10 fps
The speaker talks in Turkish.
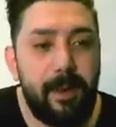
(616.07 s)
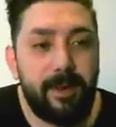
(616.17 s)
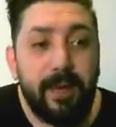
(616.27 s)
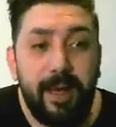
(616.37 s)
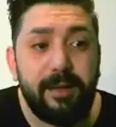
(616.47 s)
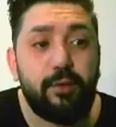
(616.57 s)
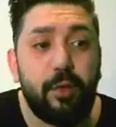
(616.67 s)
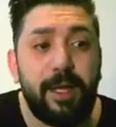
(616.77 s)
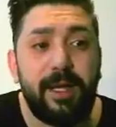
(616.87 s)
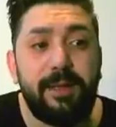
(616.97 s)
Yani
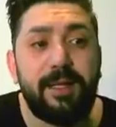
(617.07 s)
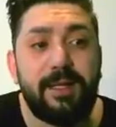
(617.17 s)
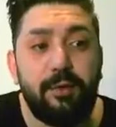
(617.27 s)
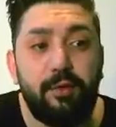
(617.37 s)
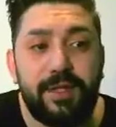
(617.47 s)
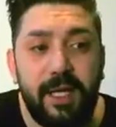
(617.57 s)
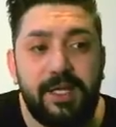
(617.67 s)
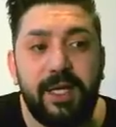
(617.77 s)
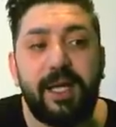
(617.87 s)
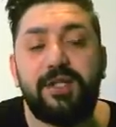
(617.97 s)
dolar endeksi
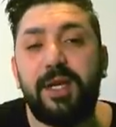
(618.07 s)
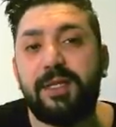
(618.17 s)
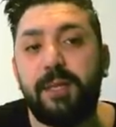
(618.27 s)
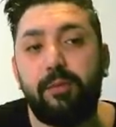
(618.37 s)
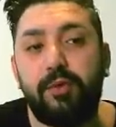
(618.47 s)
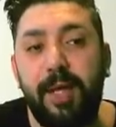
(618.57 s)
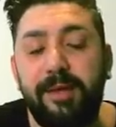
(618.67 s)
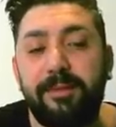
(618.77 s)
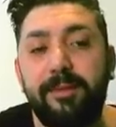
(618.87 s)
yükselişe geçerse buradan